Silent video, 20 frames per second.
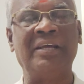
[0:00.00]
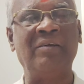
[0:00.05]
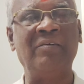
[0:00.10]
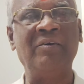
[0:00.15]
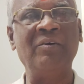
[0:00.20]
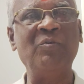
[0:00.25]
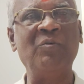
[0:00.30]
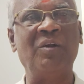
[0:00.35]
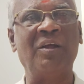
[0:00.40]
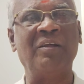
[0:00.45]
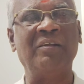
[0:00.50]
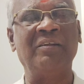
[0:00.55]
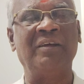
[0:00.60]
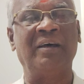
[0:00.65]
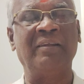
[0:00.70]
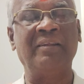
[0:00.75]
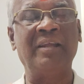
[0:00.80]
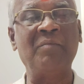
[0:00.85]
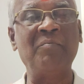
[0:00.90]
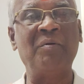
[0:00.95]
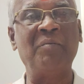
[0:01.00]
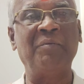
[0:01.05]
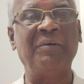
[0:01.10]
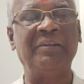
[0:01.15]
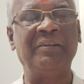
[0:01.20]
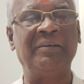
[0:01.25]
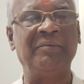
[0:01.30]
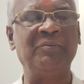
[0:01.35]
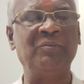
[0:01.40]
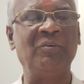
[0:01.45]
செய்யக்கூடாது அதர்மம்
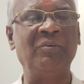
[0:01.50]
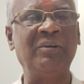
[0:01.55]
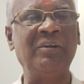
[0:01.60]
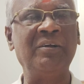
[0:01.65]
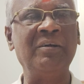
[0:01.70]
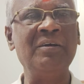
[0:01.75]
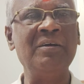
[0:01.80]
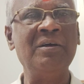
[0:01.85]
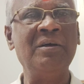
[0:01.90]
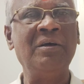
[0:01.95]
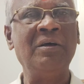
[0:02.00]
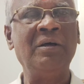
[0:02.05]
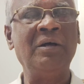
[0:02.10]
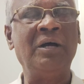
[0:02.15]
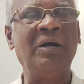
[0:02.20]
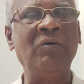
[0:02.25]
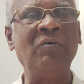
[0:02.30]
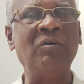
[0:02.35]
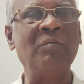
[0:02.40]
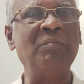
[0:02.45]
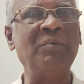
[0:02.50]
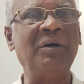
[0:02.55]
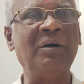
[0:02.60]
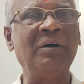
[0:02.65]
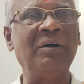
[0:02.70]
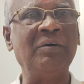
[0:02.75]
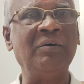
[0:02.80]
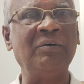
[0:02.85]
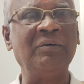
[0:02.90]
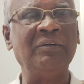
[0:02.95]
அது சொல்லிட்டு அவர் ரொம்ப
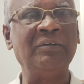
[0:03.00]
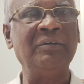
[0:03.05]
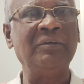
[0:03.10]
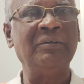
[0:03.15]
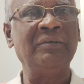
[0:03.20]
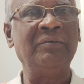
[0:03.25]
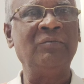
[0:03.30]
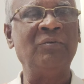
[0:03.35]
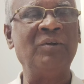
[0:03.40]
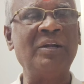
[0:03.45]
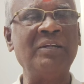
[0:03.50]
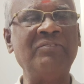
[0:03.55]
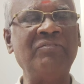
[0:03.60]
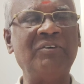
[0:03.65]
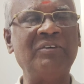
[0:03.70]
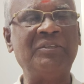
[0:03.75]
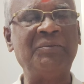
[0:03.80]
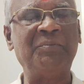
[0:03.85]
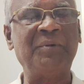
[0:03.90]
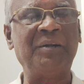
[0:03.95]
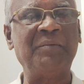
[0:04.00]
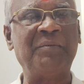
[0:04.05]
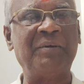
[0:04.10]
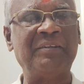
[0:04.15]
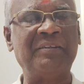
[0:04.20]
உணர்ச்சி வசப்பட்டு